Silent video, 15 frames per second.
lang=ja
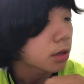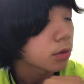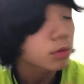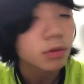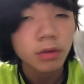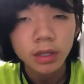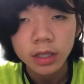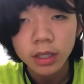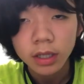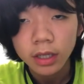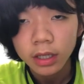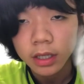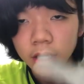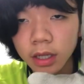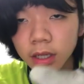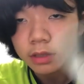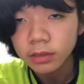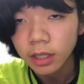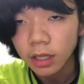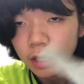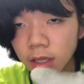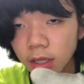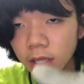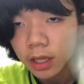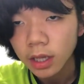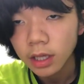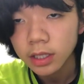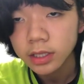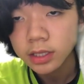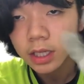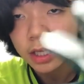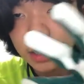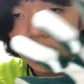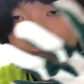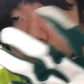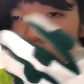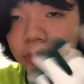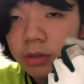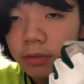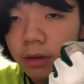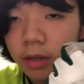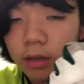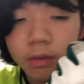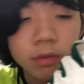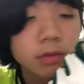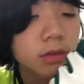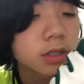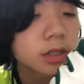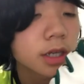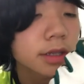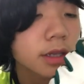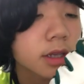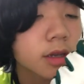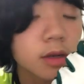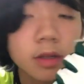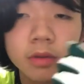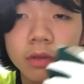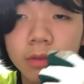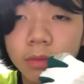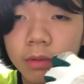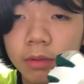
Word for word: 本当に柔らかくて、しっかり練習には本当に最適かなと思う